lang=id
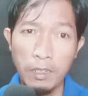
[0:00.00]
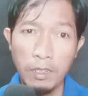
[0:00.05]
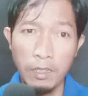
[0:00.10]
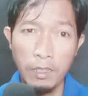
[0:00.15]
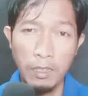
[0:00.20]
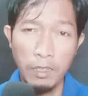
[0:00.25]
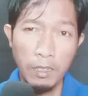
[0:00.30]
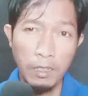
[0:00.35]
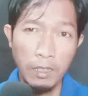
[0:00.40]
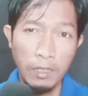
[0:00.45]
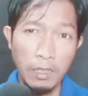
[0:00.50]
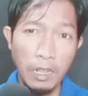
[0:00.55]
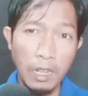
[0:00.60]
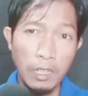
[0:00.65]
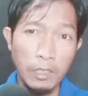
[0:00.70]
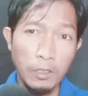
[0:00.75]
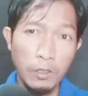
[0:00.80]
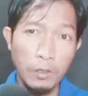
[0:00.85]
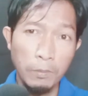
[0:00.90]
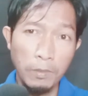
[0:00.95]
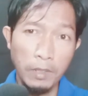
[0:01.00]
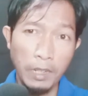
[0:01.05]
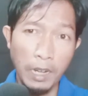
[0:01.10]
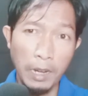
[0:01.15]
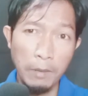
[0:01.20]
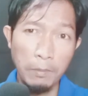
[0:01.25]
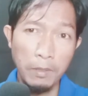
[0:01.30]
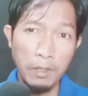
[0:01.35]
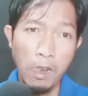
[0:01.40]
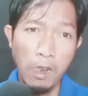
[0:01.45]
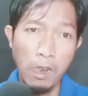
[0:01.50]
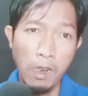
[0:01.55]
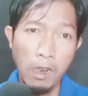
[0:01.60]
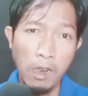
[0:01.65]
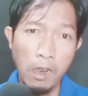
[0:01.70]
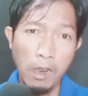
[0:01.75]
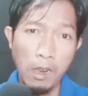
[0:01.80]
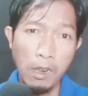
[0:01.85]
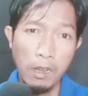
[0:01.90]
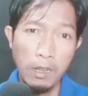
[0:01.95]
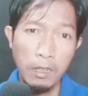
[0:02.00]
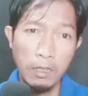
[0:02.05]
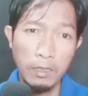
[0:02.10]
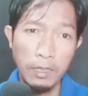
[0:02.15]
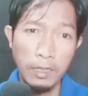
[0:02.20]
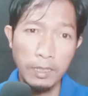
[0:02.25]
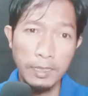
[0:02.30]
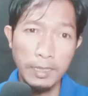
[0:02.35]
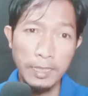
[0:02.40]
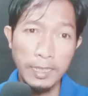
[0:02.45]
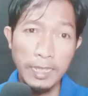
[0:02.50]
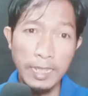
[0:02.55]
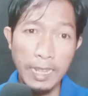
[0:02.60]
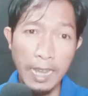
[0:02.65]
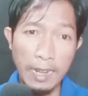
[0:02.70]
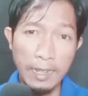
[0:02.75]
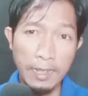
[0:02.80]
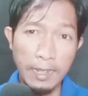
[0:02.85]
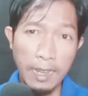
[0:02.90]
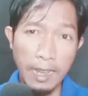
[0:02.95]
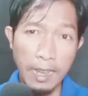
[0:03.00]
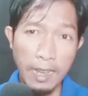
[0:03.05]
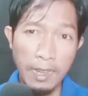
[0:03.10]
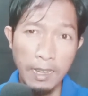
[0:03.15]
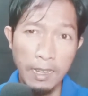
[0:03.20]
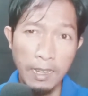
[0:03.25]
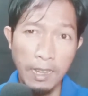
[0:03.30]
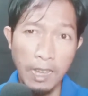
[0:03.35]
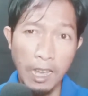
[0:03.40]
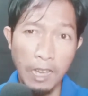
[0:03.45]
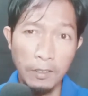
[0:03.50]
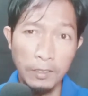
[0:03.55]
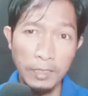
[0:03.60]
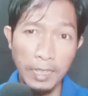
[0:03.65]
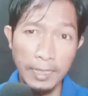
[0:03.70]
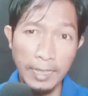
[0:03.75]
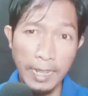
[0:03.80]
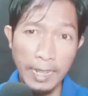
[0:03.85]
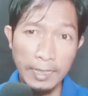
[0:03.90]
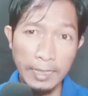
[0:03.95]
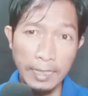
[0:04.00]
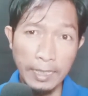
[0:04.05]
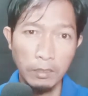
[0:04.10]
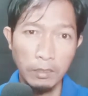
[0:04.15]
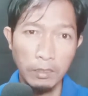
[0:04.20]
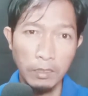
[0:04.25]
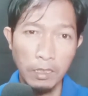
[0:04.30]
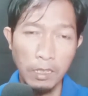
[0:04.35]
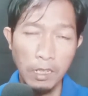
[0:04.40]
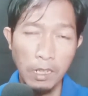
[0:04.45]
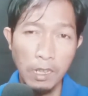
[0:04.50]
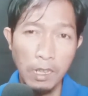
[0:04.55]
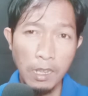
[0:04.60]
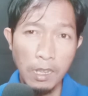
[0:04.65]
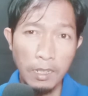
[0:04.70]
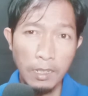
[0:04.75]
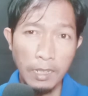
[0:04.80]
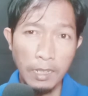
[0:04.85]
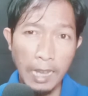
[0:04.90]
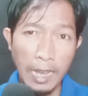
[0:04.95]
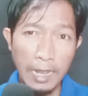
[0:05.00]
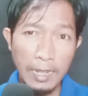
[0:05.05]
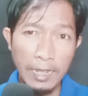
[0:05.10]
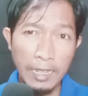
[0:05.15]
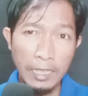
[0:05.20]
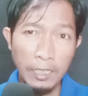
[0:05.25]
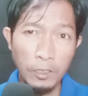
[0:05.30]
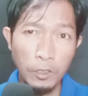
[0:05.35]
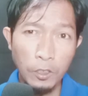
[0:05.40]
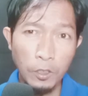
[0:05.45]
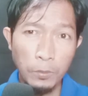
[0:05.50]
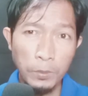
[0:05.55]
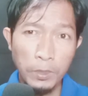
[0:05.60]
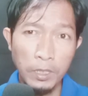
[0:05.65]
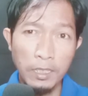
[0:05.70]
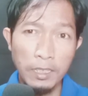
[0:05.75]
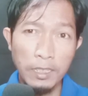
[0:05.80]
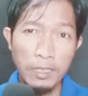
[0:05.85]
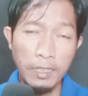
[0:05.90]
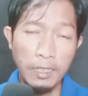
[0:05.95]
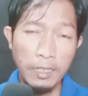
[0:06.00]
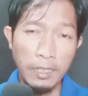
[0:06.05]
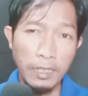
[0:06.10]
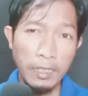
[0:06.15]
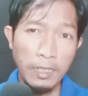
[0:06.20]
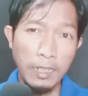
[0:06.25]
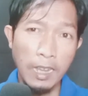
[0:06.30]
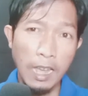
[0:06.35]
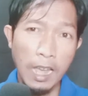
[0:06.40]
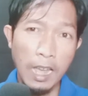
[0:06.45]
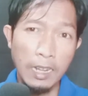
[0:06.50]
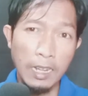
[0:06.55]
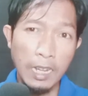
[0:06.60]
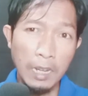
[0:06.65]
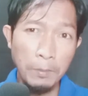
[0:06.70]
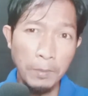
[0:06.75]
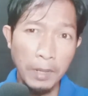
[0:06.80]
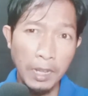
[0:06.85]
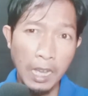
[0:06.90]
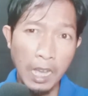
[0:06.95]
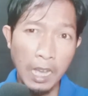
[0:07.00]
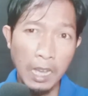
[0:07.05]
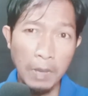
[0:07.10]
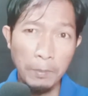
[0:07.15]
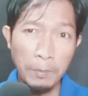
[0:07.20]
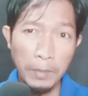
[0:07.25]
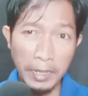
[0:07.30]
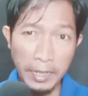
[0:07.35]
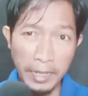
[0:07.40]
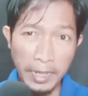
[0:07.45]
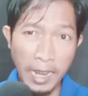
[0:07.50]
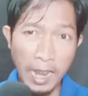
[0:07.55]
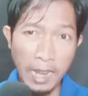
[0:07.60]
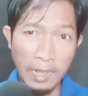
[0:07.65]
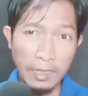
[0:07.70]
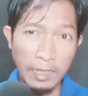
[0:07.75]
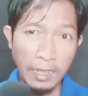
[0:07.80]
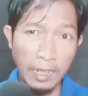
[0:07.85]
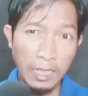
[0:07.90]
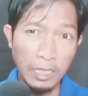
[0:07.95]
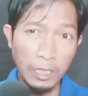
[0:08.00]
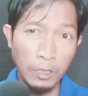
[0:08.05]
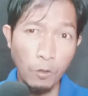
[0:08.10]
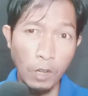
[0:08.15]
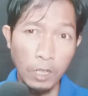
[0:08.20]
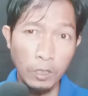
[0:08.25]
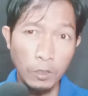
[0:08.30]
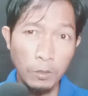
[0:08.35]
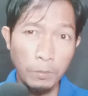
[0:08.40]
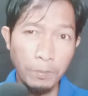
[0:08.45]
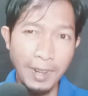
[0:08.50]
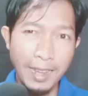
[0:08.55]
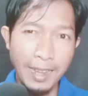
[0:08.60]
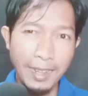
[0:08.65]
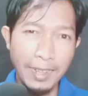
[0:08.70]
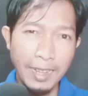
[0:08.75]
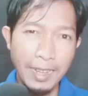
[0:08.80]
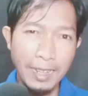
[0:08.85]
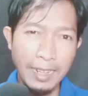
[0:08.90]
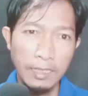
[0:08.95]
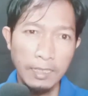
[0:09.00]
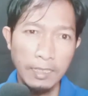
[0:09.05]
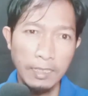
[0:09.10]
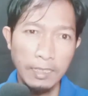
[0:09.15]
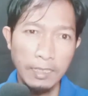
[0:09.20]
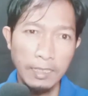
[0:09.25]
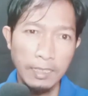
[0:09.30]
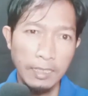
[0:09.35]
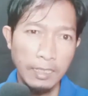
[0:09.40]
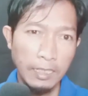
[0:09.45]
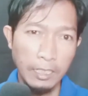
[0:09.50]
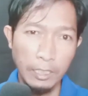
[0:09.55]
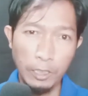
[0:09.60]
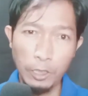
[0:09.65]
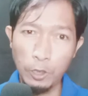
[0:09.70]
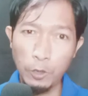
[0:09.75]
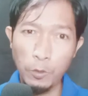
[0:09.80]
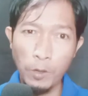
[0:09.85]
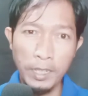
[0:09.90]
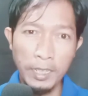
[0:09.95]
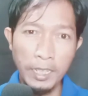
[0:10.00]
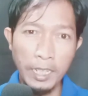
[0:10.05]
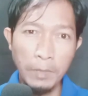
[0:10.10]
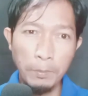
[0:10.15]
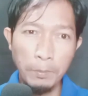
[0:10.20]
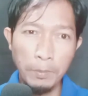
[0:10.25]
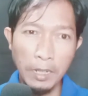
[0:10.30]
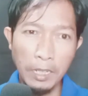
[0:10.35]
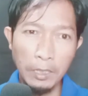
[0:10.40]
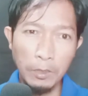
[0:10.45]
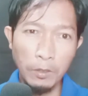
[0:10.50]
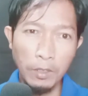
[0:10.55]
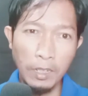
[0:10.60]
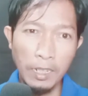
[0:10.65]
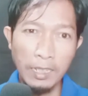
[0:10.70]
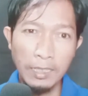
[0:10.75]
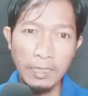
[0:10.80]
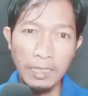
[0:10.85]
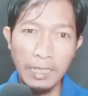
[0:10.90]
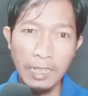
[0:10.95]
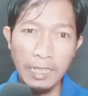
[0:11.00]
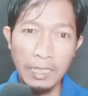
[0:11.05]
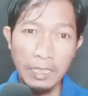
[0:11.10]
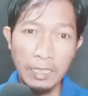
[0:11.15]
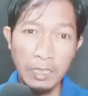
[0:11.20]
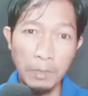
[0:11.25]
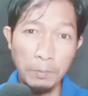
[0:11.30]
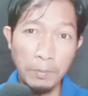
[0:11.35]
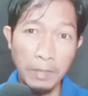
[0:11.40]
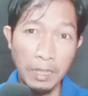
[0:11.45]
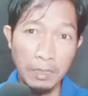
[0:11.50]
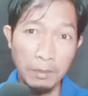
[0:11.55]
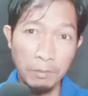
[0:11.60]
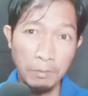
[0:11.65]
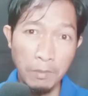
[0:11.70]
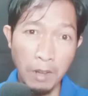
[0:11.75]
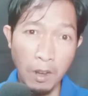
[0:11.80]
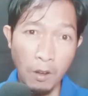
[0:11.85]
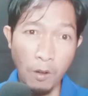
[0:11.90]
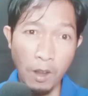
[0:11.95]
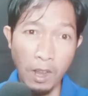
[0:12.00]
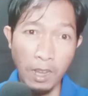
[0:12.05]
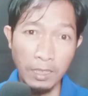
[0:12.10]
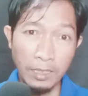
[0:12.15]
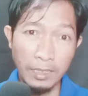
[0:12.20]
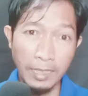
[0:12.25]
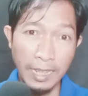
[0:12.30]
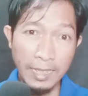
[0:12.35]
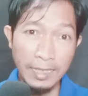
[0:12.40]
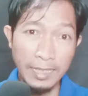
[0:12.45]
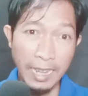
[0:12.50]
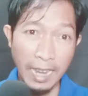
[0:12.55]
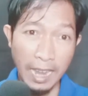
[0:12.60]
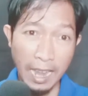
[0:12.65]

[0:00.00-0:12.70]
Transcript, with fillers: dan subscribernya. Nah, di sini Anda harus hati-hati karena YouTube sendiri akan menganggap ini adalah suatu pelanggaran. Eh, sesuai dengan peraturan yang telah ditetapkan bahwasanya